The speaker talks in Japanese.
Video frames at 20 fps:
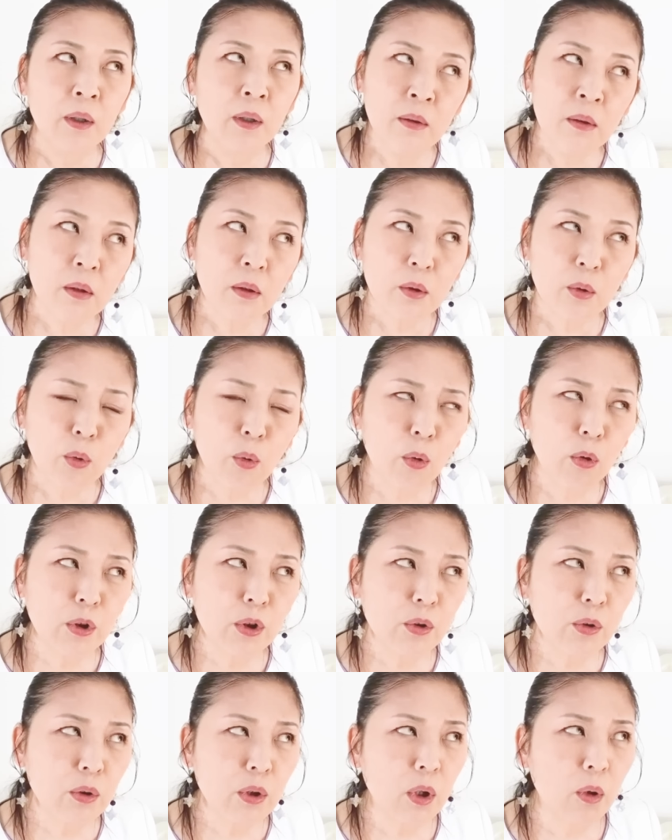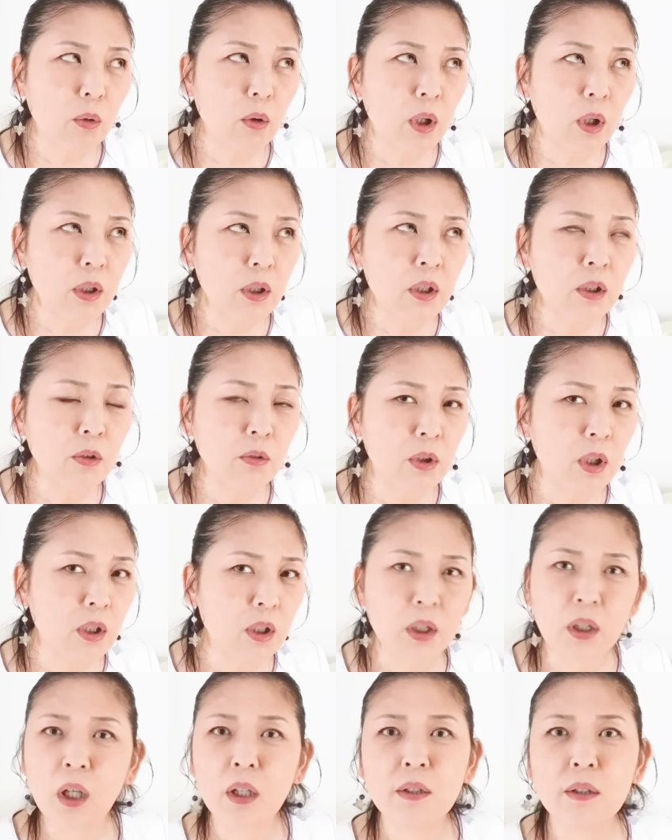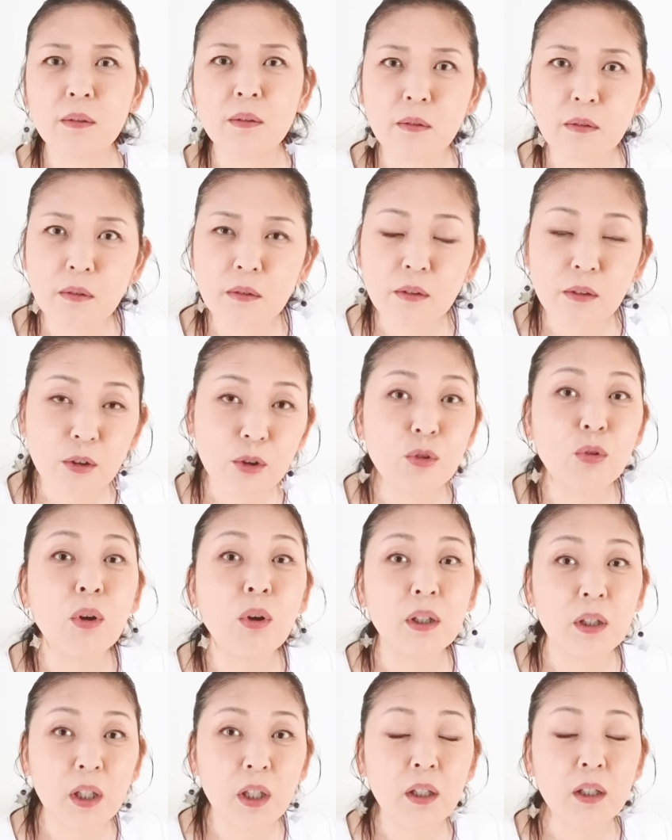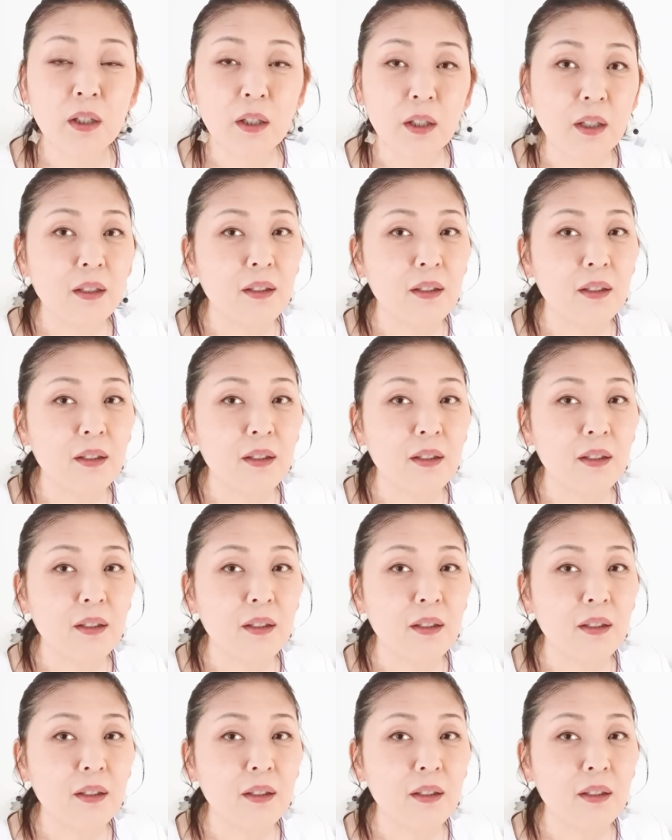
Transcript: んこうしといた方がいいような気がする。とかね。